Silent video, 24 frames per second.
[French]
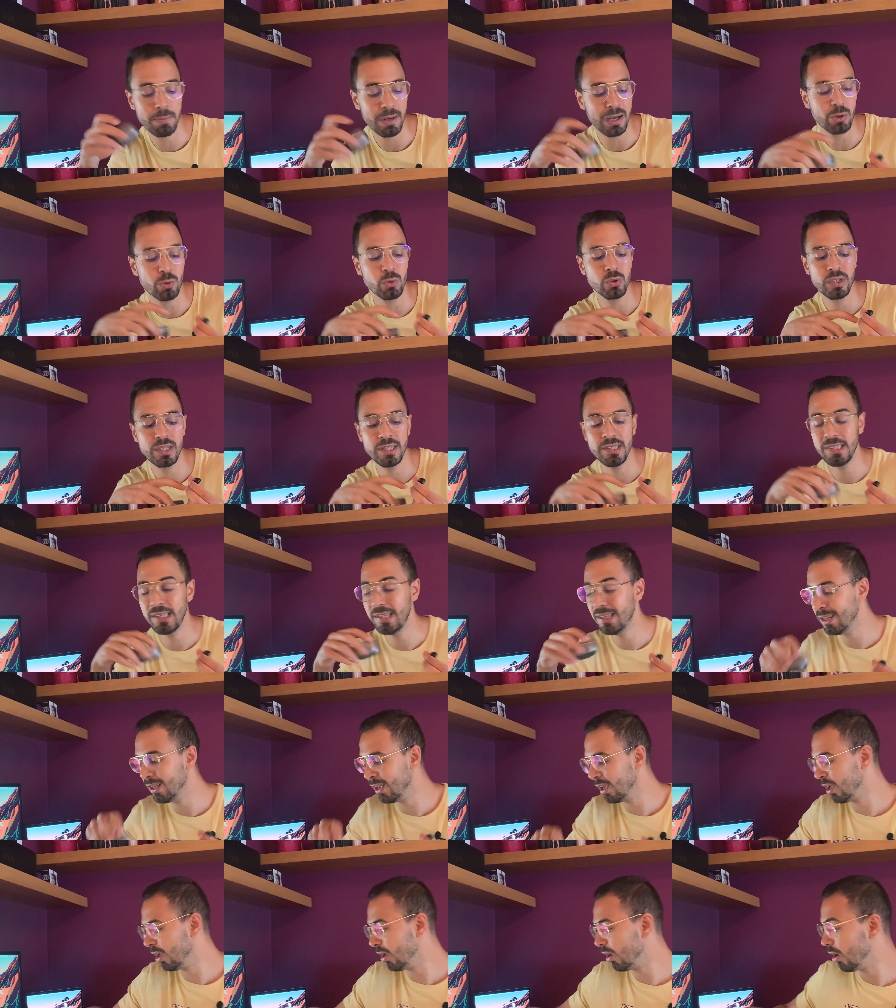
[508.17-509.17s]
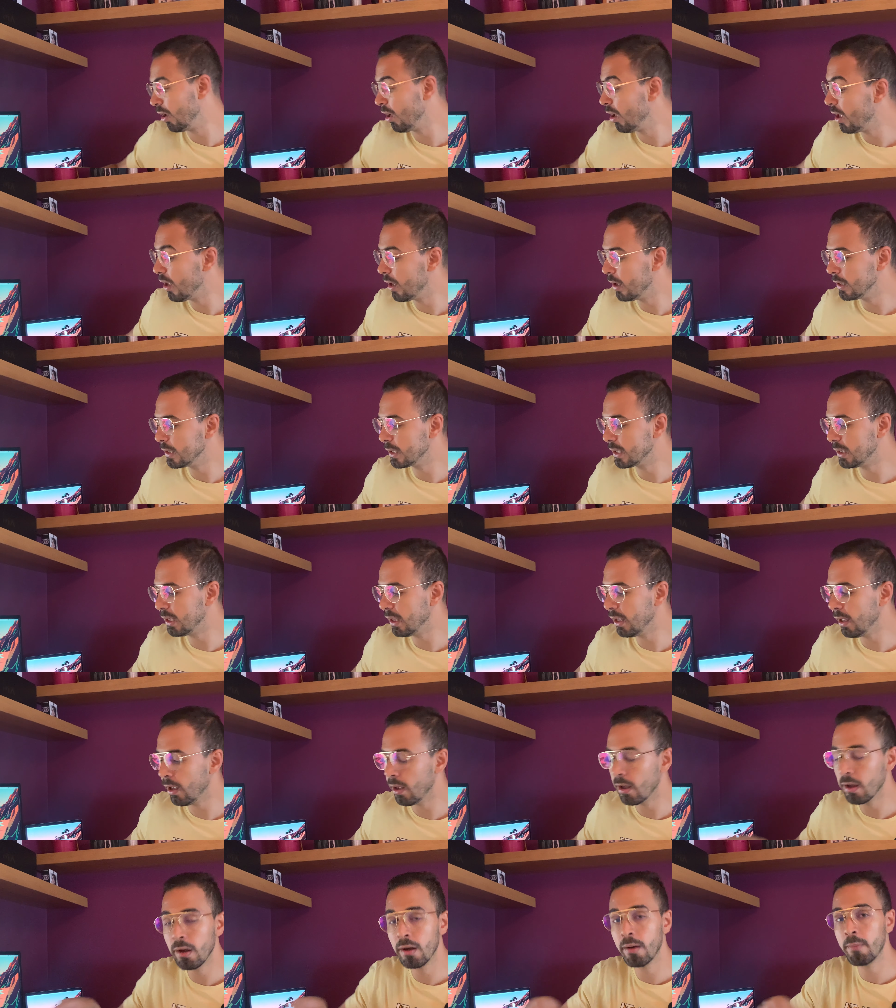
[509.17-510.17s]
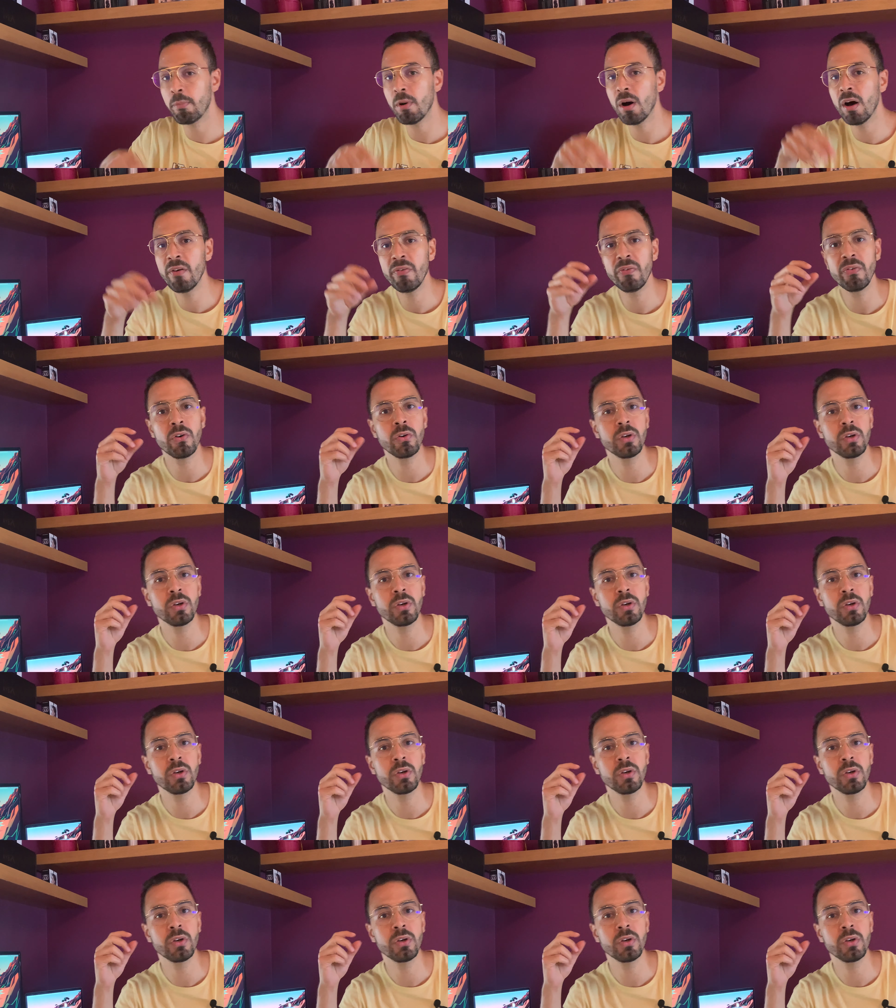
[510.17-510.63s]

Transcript: Par contre, ici, c'est euh, bof,